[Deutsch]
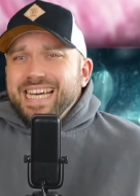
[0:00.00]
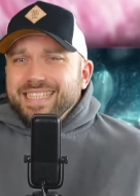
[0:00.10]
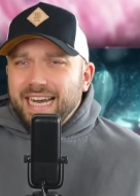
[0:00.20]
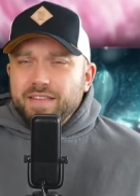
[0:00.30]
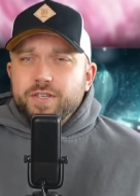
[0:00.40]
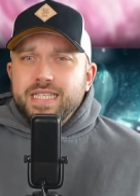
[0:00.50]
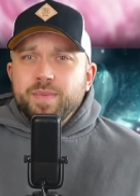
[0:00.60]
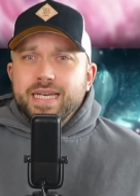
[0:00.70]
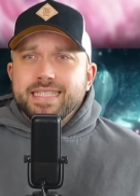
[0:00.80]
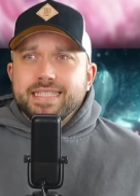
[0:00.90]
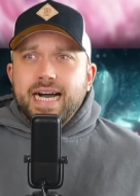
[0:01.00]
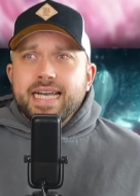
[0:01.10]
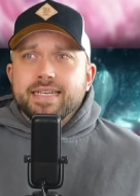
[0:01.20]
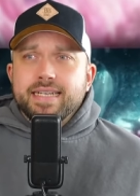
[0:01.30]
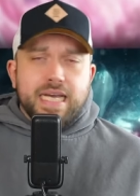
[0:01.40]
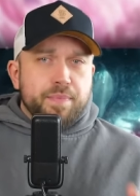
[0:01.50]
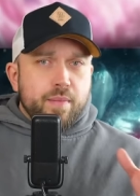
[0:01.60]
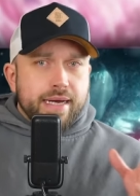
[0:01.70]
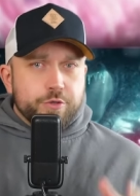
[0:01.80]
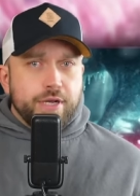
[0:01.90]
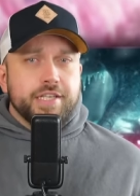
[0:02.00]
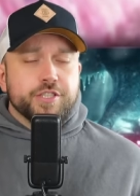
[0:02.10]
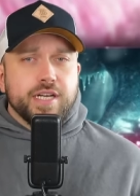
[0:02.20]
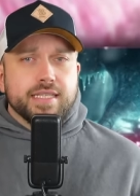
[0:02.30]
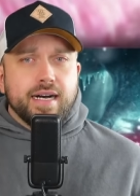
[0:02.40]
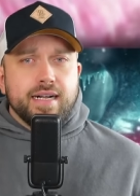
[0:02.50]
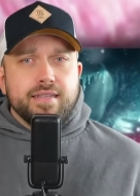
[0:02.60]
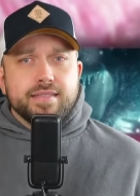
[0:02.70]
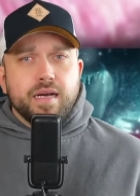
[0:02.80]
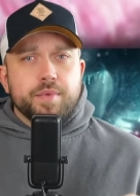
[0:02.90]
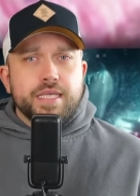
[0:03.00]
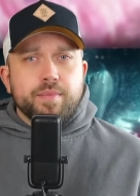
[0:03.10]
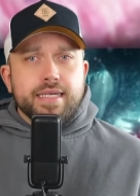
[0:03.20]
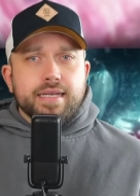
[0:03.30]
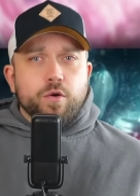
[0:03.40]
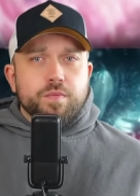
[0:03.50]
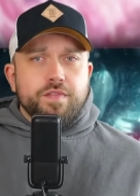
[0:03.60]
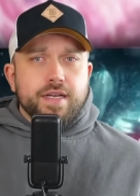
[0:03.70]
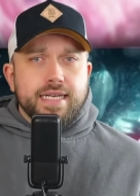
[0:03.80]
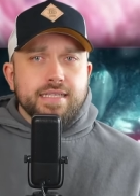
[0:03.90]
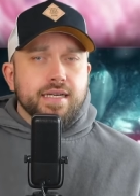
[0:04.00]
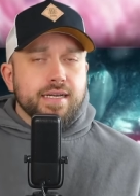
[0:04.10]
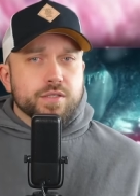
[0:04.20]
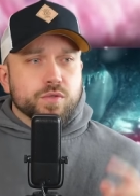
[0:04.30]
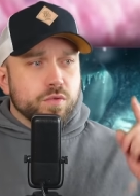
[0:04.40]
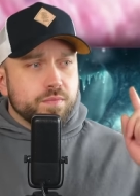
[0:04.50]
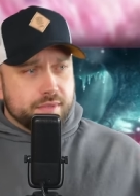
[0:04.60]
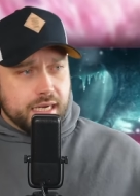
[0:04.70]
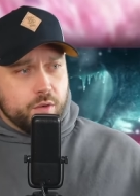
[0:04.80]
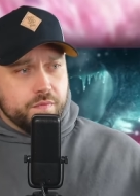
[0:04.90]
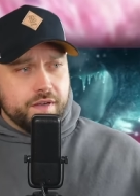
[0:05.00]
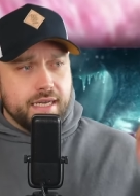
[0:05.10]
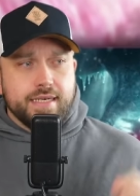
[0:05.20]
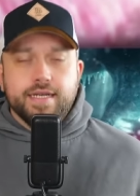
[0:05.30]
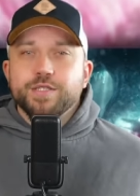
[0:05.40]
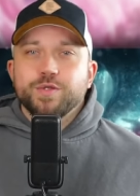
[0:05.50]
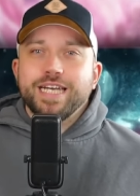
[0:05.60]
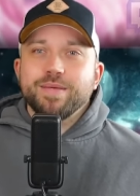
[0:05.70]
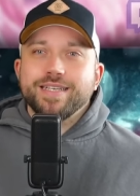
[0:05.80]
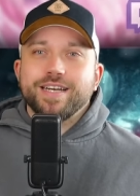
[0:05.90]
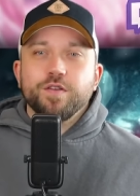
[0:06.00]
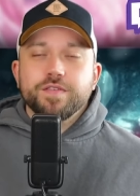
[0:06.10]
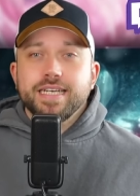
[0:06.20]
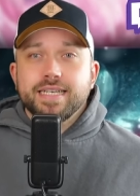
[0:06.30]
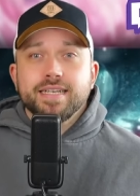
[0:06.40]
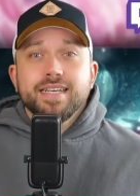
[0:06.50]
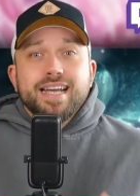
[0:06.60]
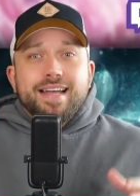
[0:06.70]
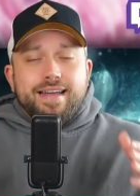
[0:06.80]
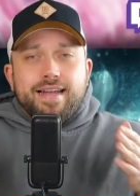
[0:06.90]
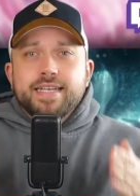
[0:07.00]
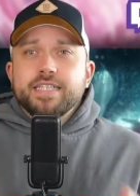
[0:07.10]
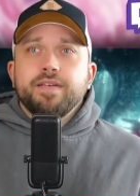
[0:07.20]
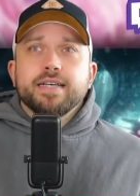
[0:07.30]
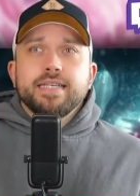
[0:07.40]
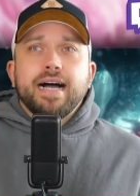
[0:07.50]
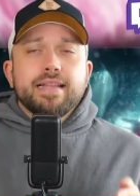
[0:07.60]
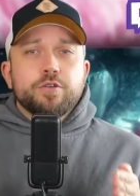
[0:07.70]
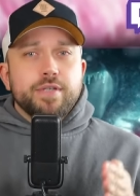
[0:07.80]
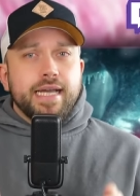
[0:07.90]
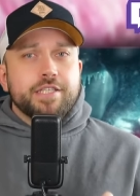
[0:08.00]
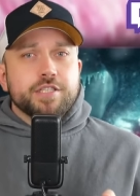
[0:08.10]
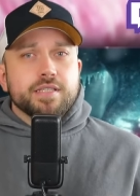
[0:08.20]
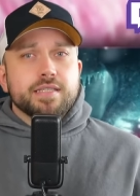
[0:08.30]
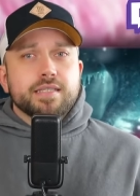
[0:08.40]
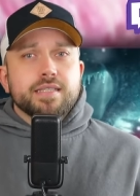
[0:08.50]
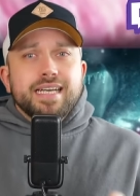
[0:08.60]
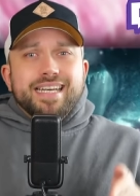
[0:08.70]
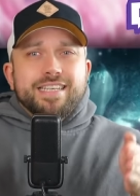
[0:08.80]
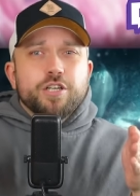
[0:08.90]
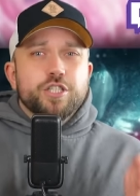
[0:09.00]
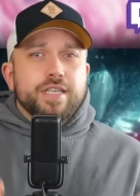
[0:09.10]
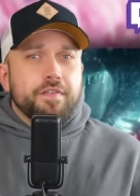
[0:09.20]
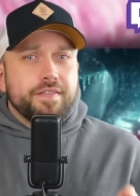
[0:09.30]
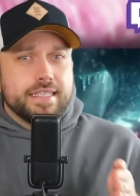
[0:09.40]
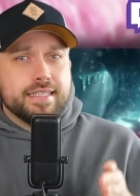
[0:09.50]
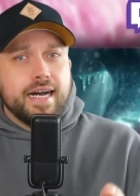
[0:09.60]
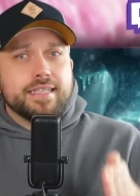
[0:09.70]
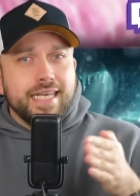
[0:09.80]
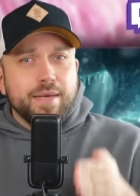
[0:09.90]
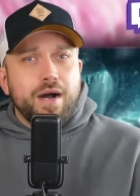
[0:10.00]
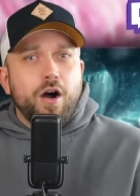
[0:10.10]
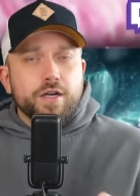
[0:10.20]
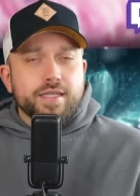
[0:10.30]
Die Antwort hierbei ist Jein. Ich habe ja meinen Reaction-Kanal, den habe ich dir mal da oben verlinkt. Da kannst du da oben verlinkt, da kannst du gerne mal draufklicken. Da lade ich quasi alle Reactions gestaffelt nach Thema auch